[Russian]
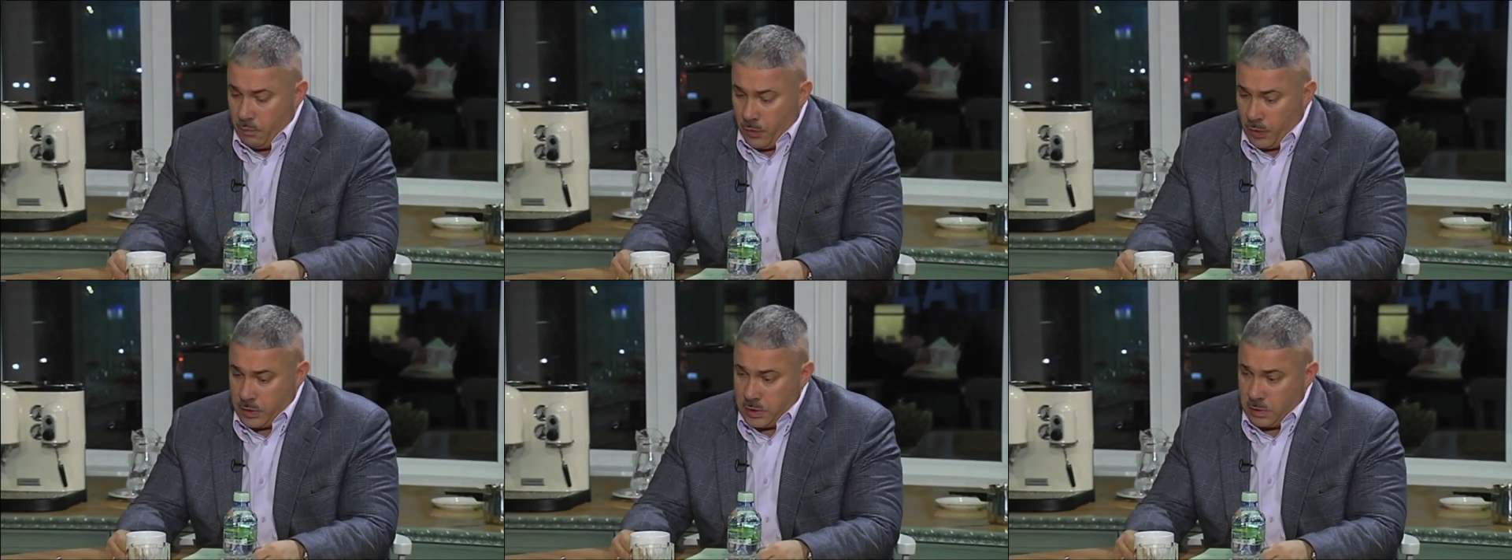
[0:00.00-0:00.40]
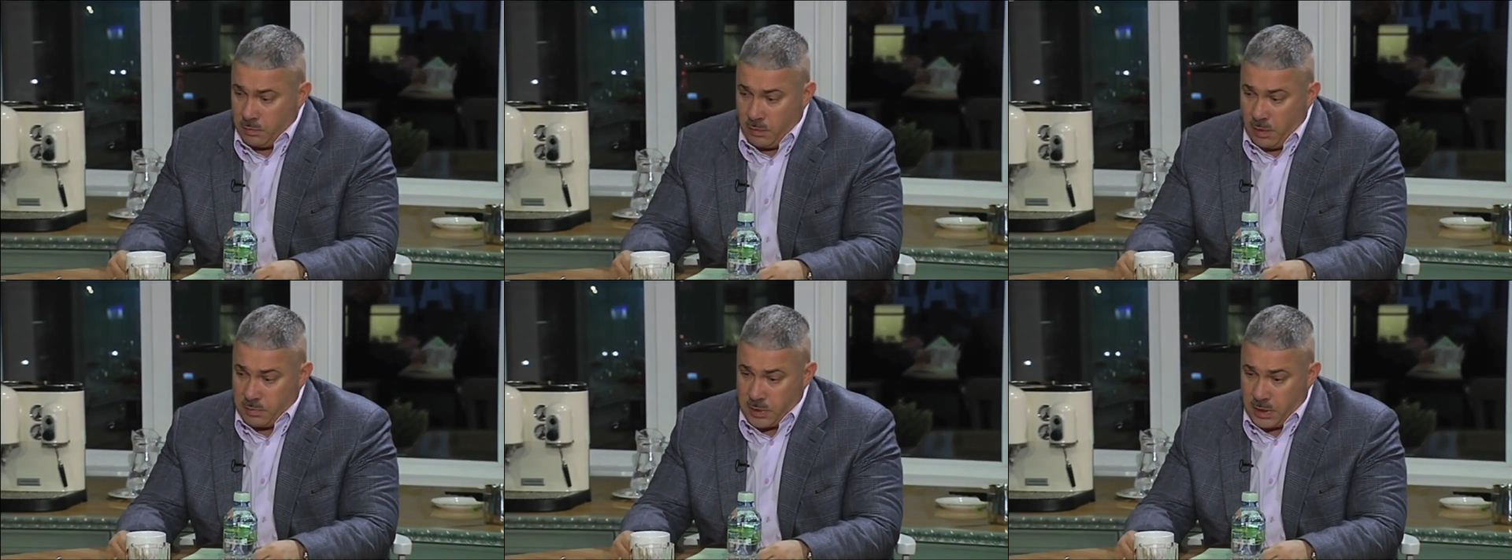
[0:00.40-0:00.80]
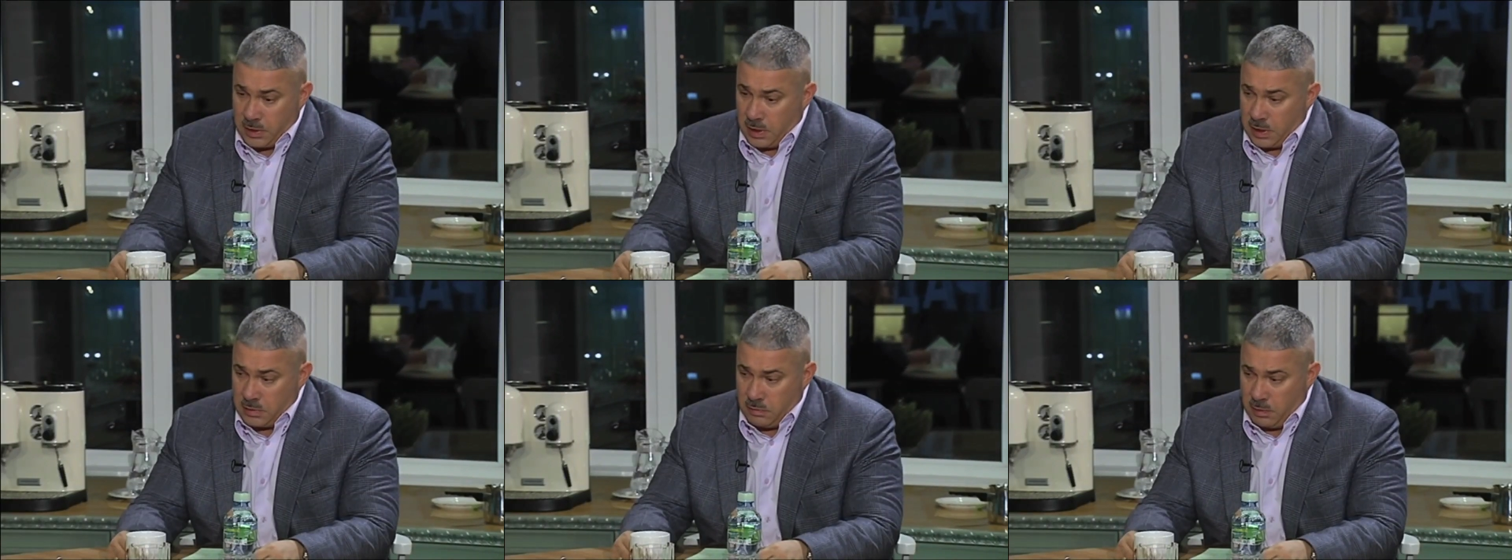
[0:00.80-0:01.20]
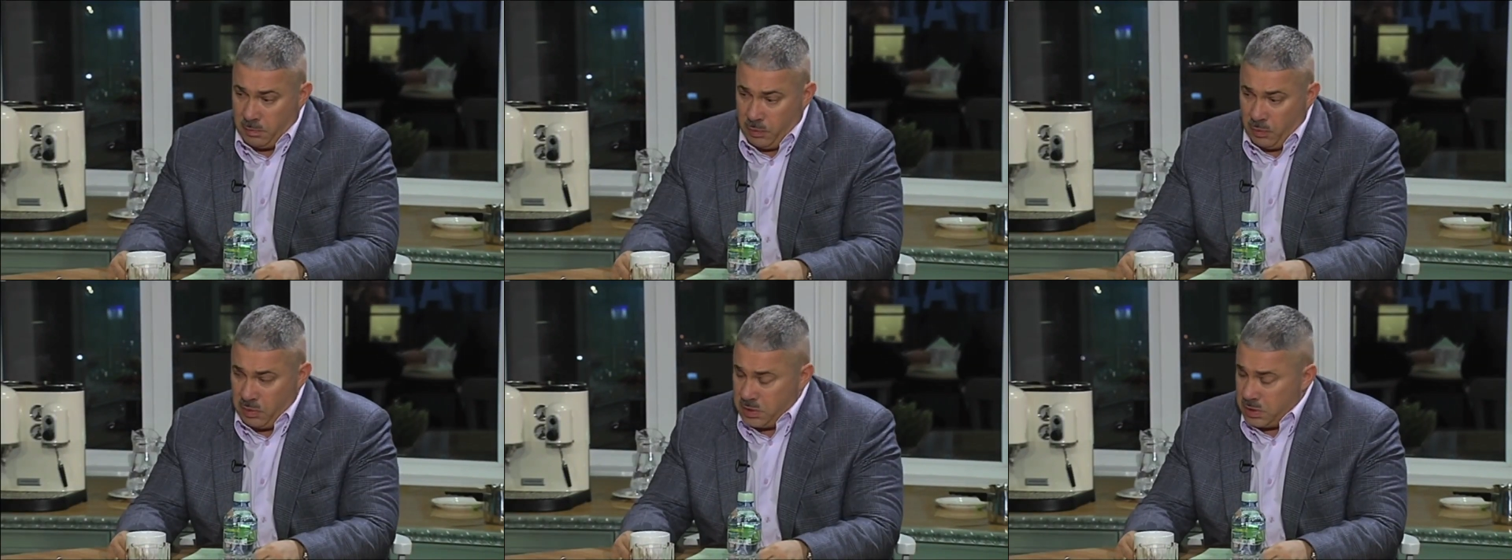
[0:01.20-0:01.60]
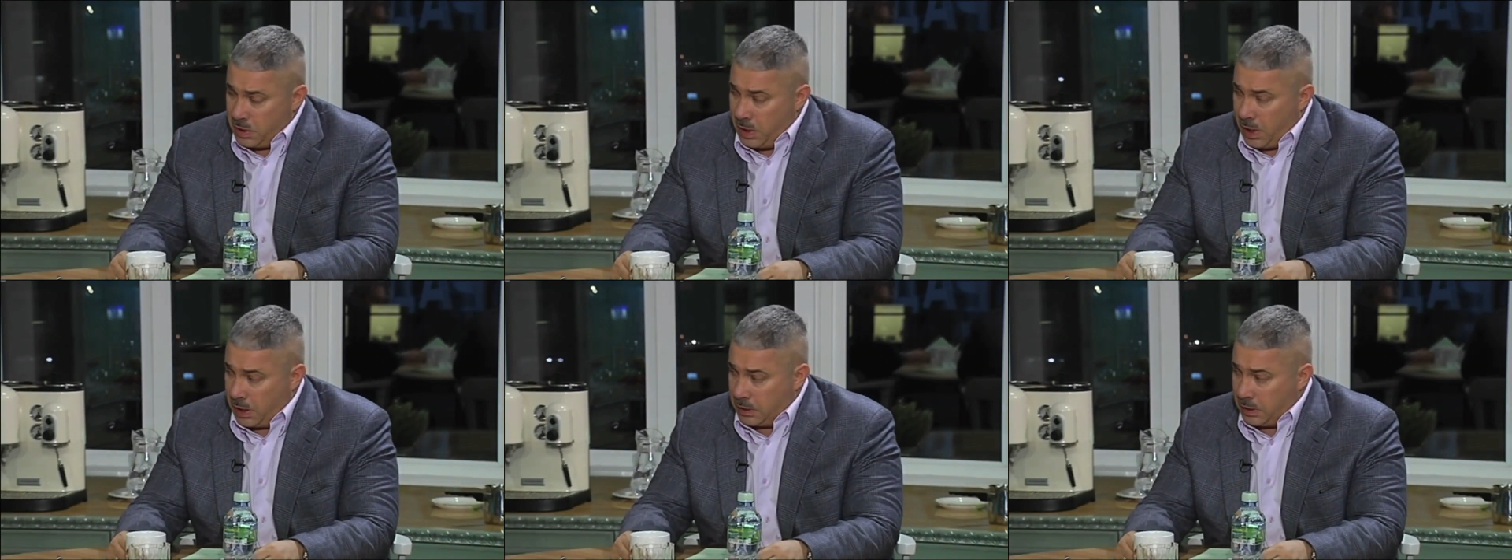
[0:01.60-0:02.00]
но хотел бы вам задать вопросы
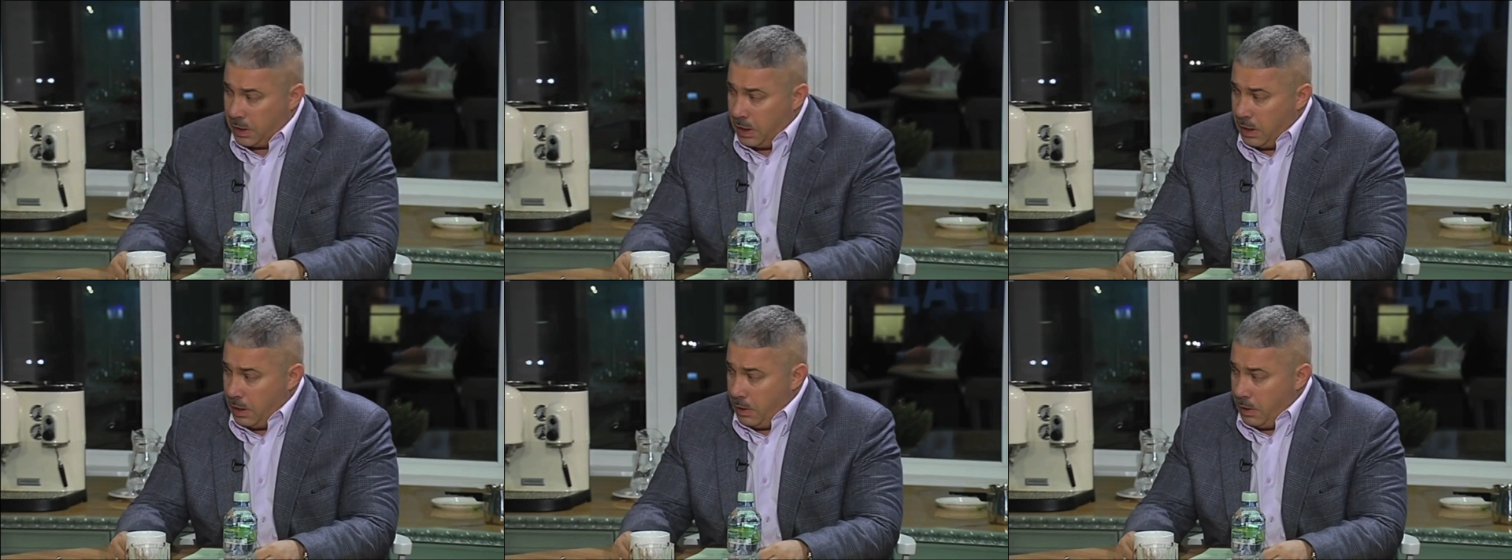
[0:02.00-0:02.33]
ряд